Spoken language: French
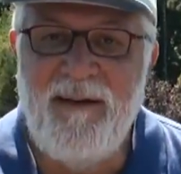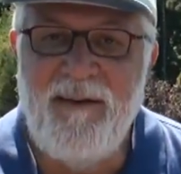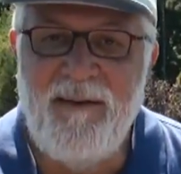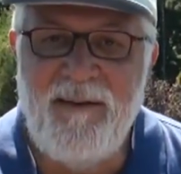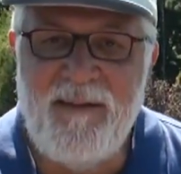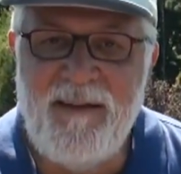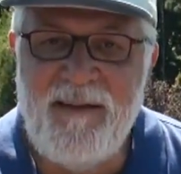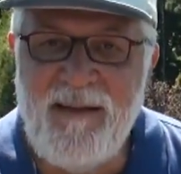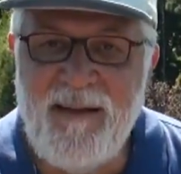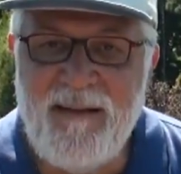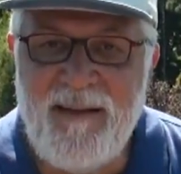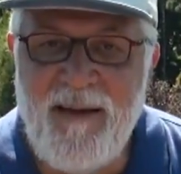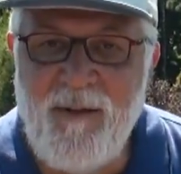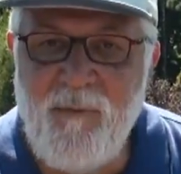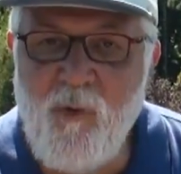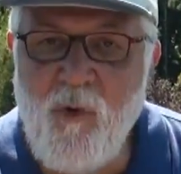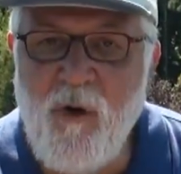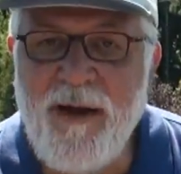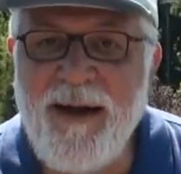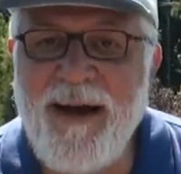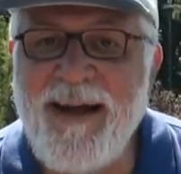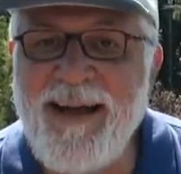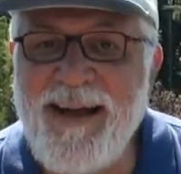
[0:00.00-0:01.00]
euh, qui étaient
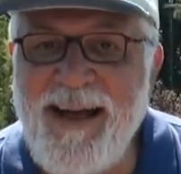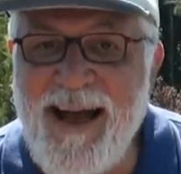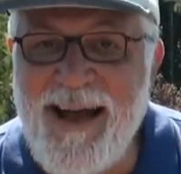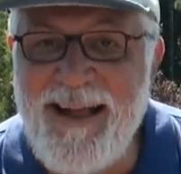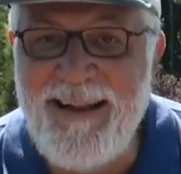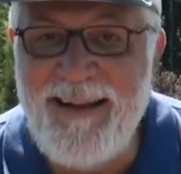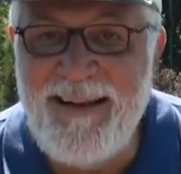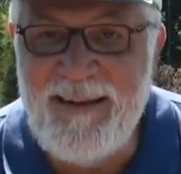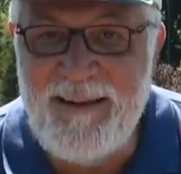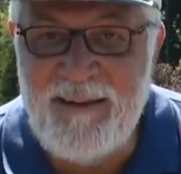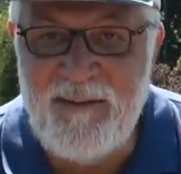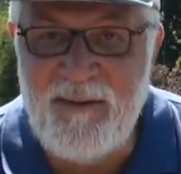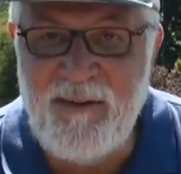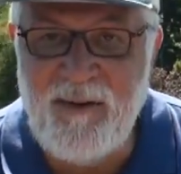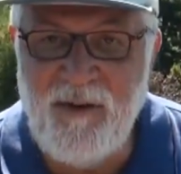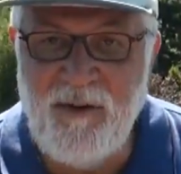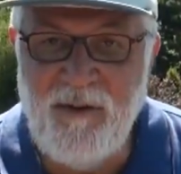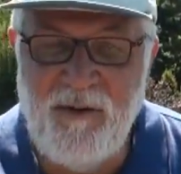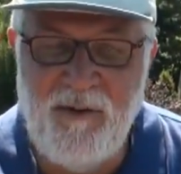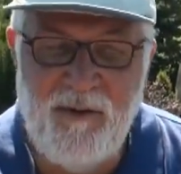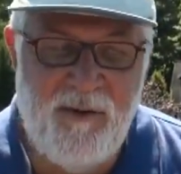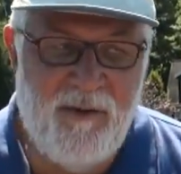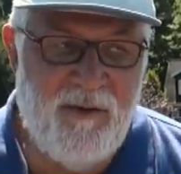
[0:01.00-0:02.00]
moins réels
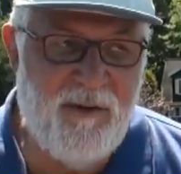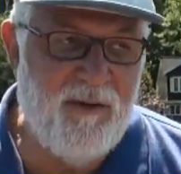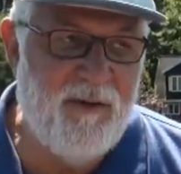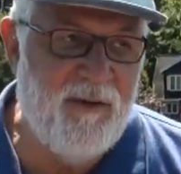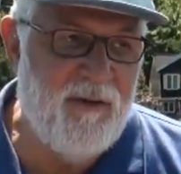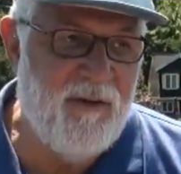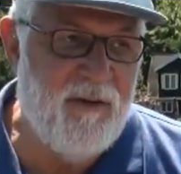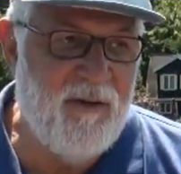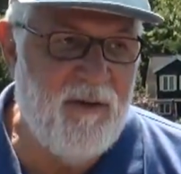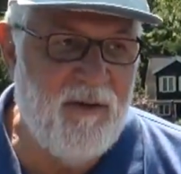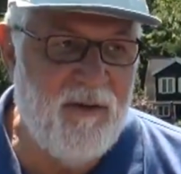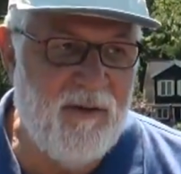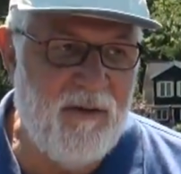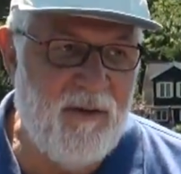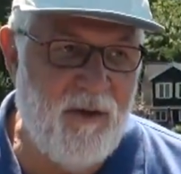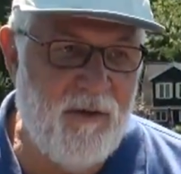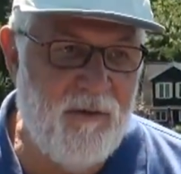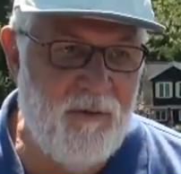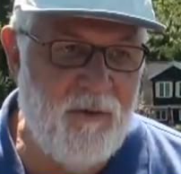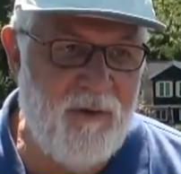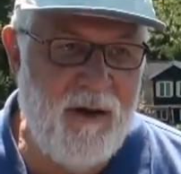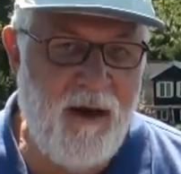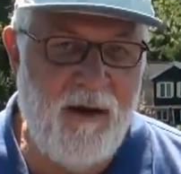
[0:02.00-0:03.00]
que,
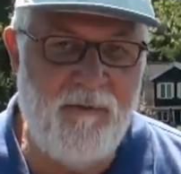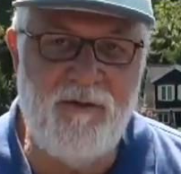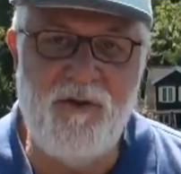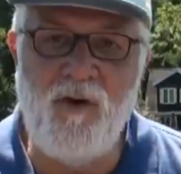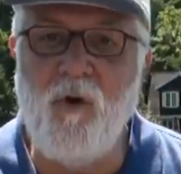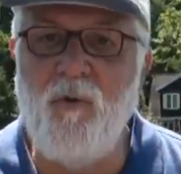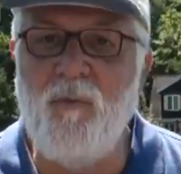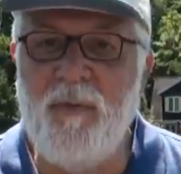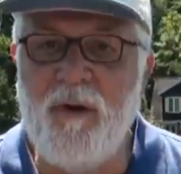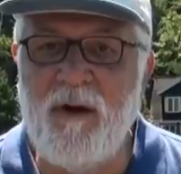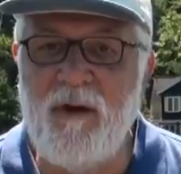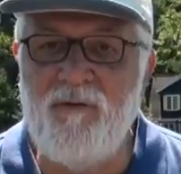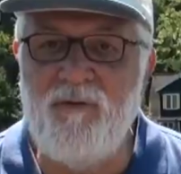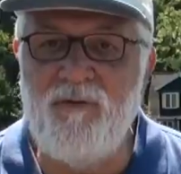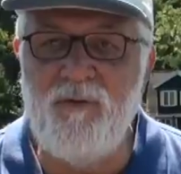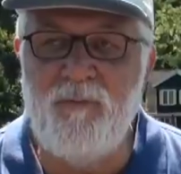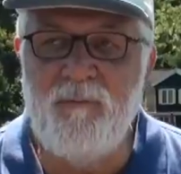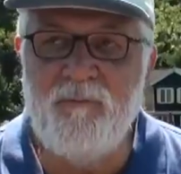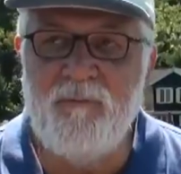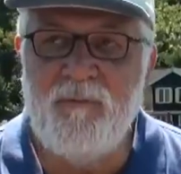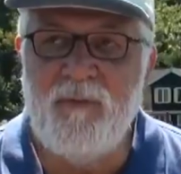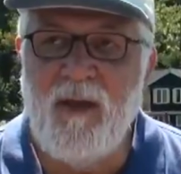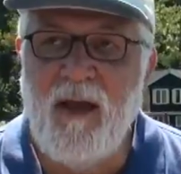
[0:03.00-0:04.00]
nous l'avions prévu.